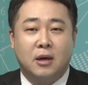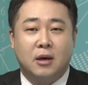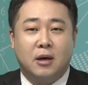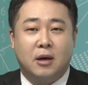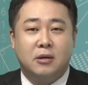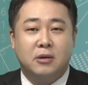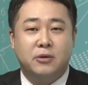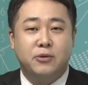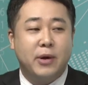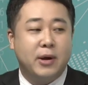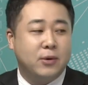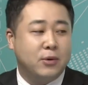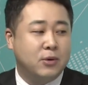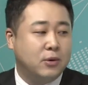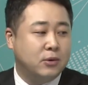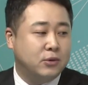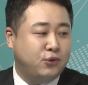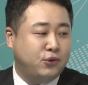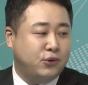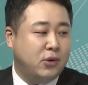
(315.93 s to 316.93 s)
어,
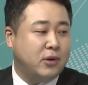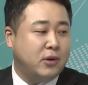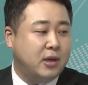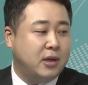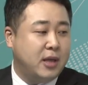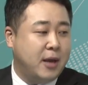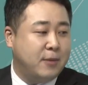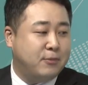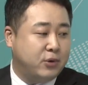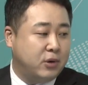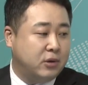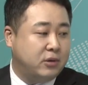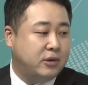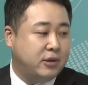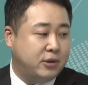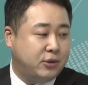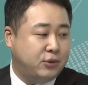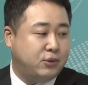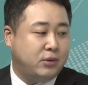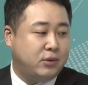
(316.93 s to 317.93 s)
의외로 추석 이내에
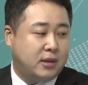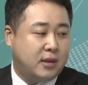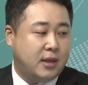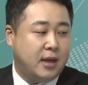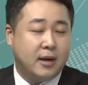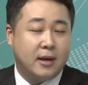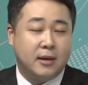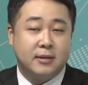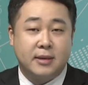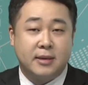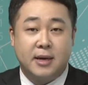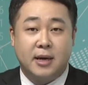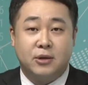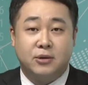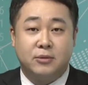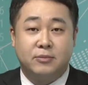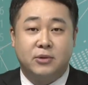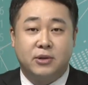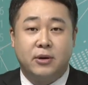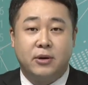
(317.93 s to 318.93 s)
부러뜨릴 수도 있다라는 생각이
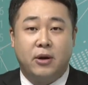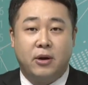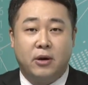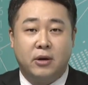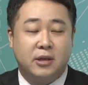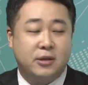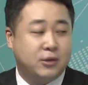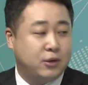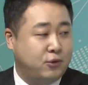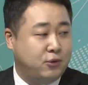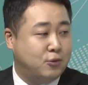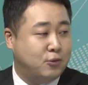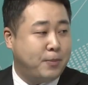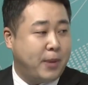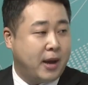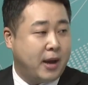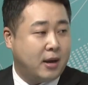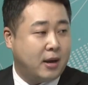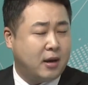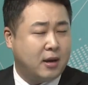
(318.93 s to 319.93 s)
좀 들어요.
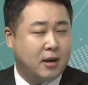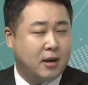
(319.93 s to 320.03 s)
2,600